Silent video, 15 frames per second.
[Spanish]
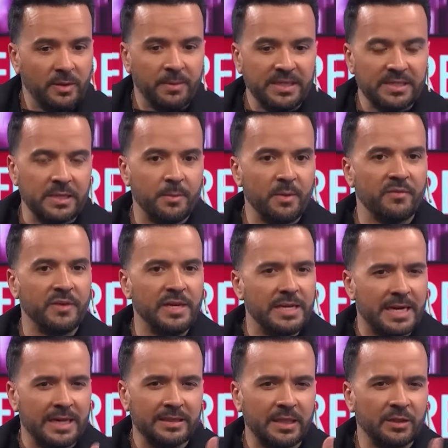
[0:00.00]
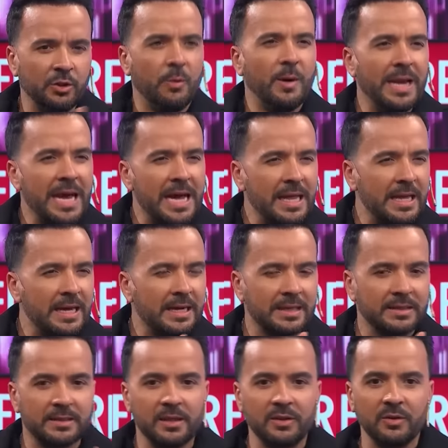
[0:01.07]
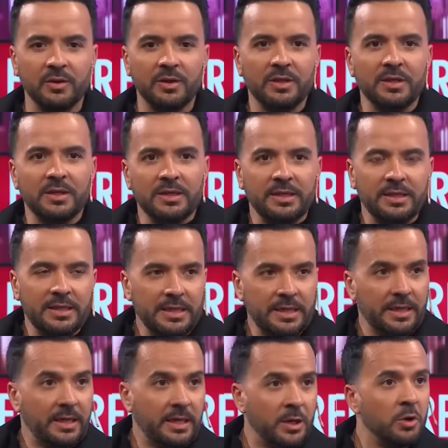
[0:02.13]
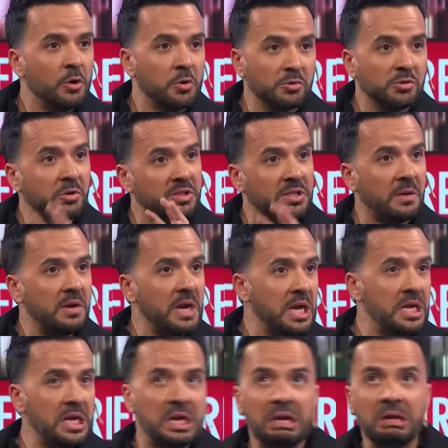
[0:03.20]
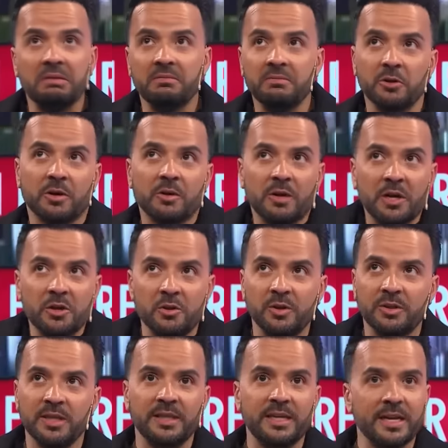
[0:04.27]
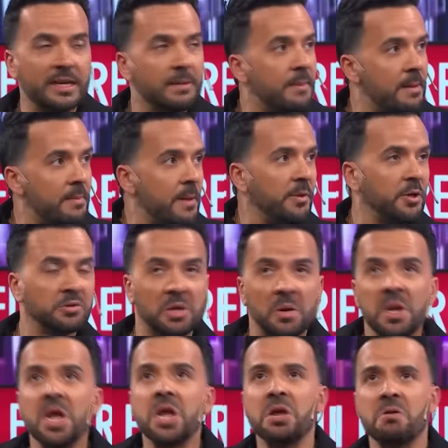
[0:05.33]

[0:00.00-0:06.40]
de principio a fin, cantando baladas, cantando... Y, los rusos estaban ahí, yo creo que ellos no entendían ni papa, pero estaban pero